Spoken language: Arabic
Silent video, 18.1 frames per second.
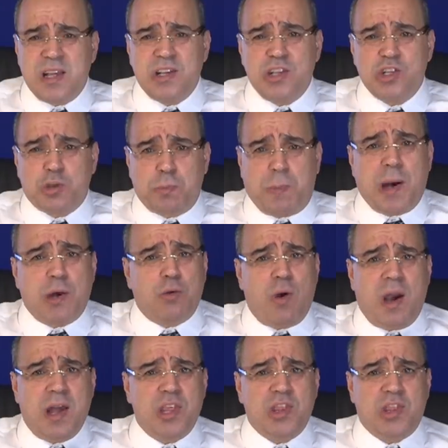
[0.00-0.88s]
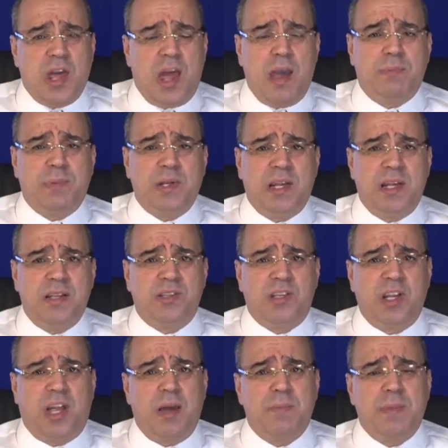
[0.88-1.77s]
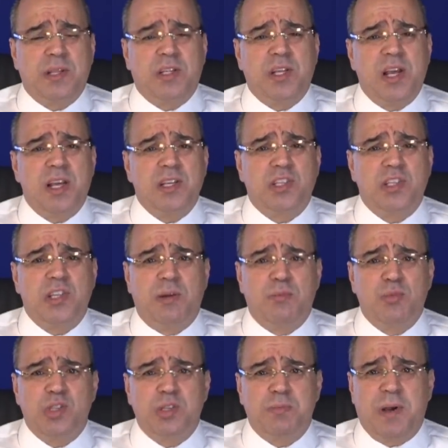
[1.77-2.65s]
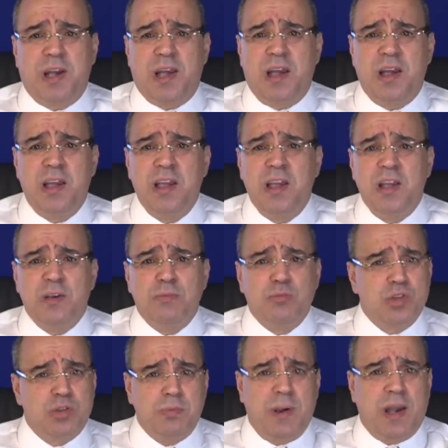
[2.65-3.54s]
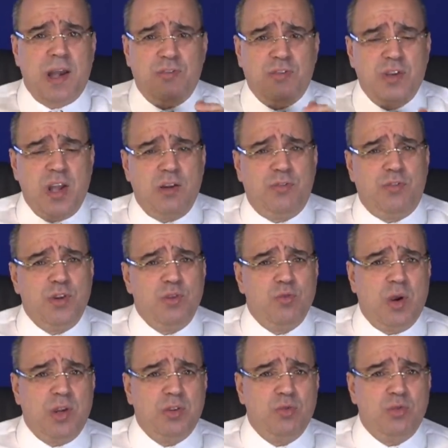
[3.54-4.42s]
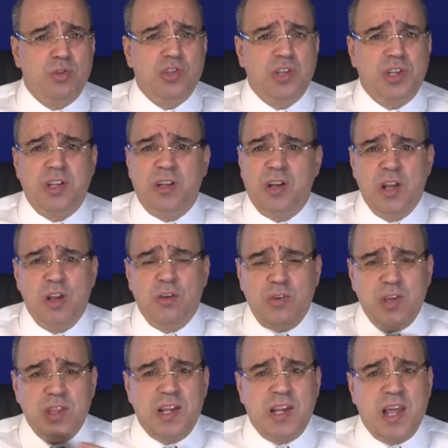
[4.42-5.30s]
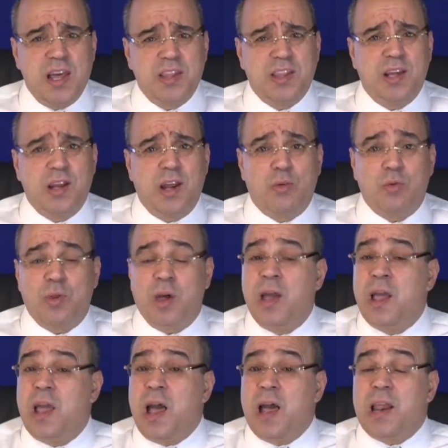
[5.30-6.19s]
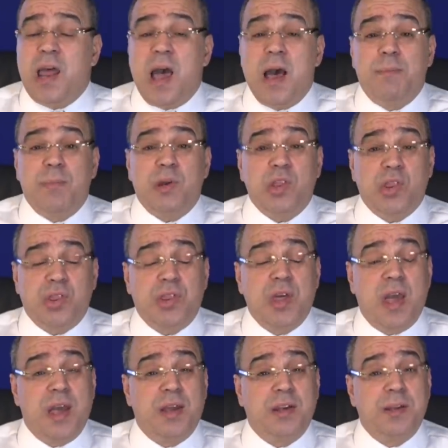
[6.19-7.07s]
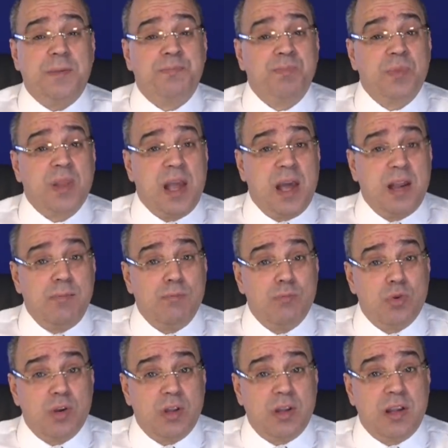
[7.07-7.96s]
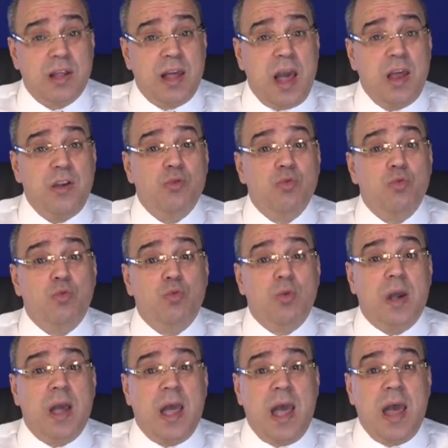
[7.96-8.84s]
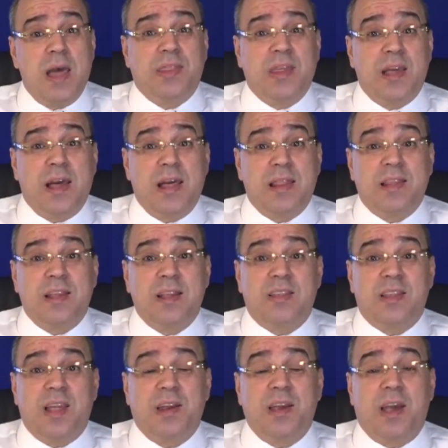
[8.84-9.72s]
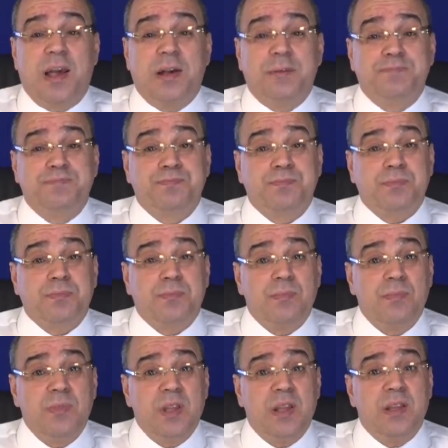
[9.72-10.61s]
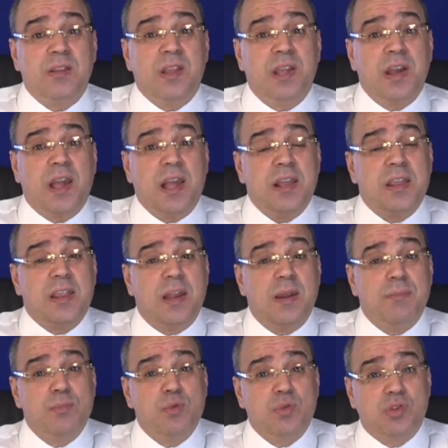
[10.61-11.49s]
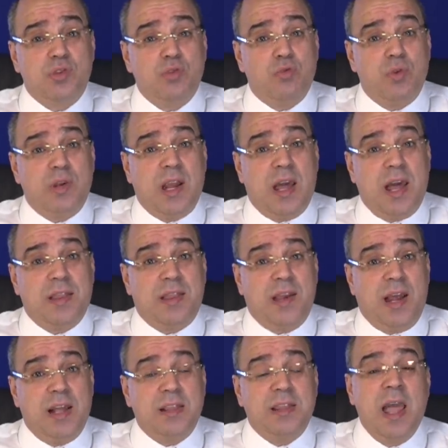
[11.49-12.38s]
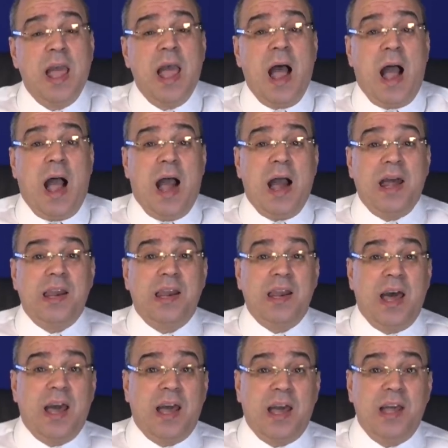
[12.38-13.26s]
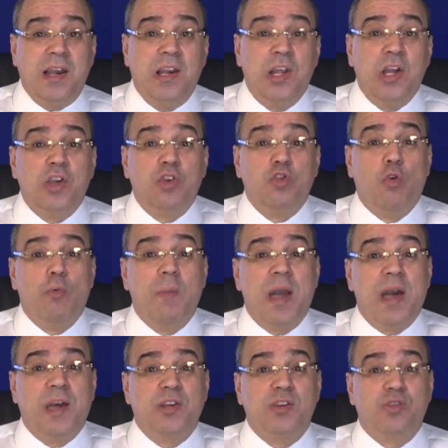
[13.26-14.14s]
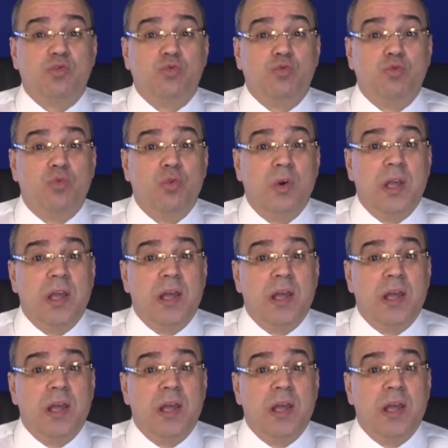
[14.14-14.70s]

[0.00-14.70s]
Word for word: إجباره على الذهاب إلى انتخابات رئاسية مسبقة مسبقة في 2021 في ظل هذه الأوضاع الأمر الثاني أنه هذه الطريقة طريقة إذا لم يوصلوا إلى هذا الحد على الأقل يمارسوا